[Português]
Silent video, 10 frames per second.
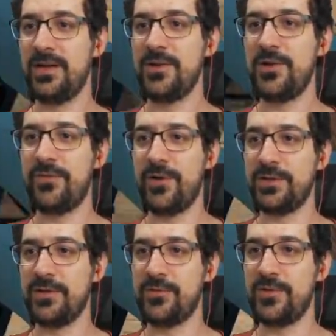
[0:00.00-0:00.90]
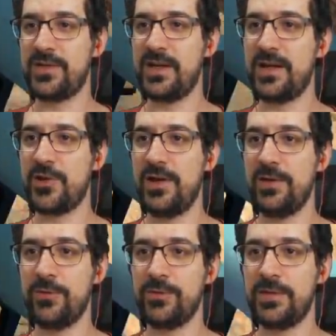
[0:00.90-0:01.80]
Team Fortress 2 crachar
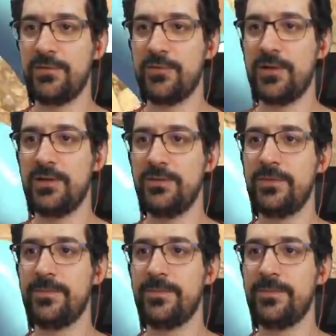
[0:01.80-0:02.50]
enquanto eu tava jogando.